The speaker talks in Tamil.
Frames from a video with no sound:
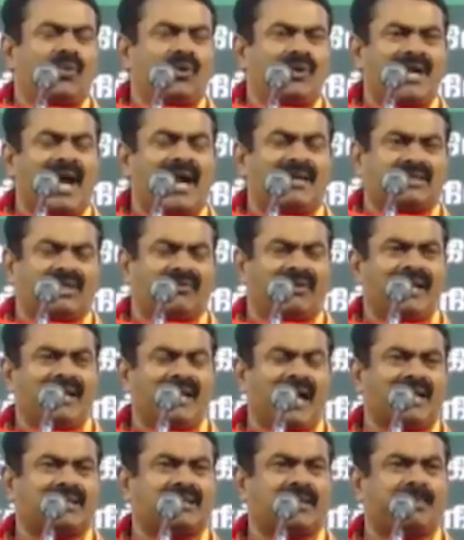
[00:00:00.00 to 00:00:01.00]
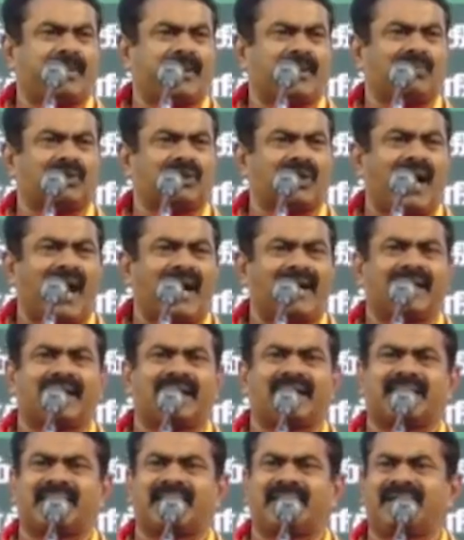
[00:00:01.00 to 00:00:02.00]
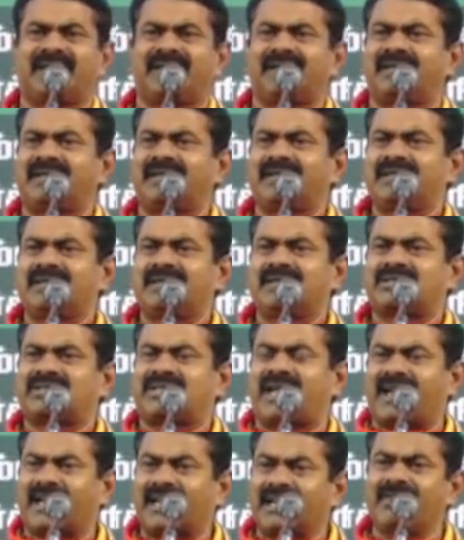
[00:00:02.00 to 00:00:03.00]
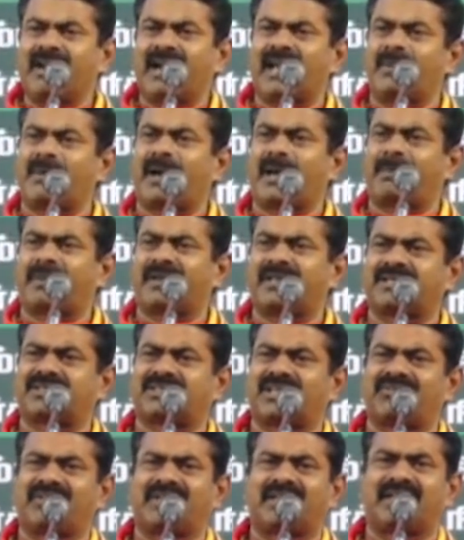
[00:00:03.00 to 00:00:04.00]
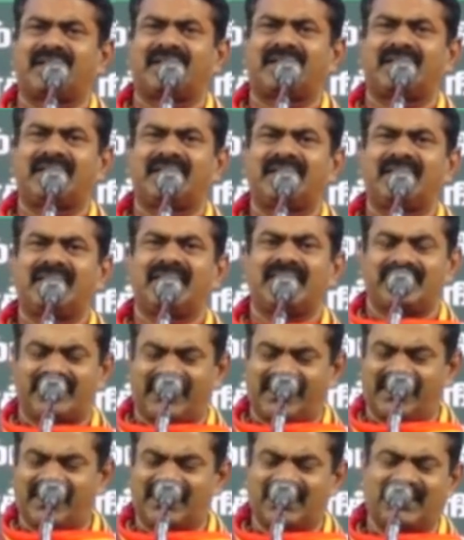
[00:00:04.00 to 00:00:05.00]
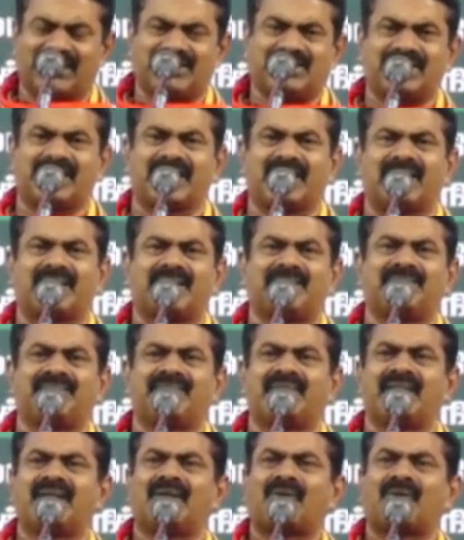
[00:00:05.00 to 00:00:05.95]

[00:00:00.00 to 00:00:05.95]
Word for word: உள்நாட்டு வெளிநாட்டு பெரும் முதலாளிகளுக்கு தரகு வேலை பார்ப்பதை தவிர இந்த இரண்டு கட்சிகளுக்கும்